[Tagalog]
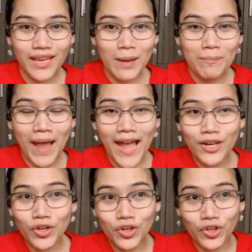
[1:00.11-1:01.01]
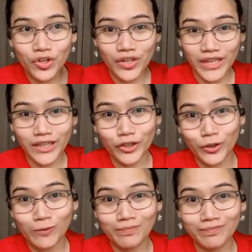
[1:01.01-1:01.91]
Paano ito?
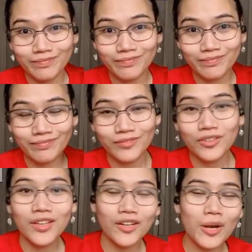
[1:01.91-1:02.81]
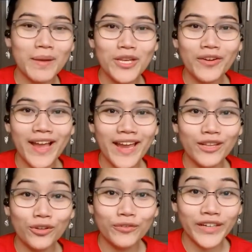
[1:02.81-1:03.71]
Comment nyo nga and
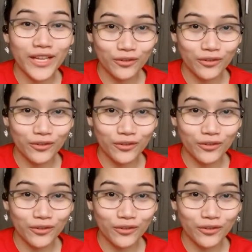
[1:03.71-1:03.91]
don't forget to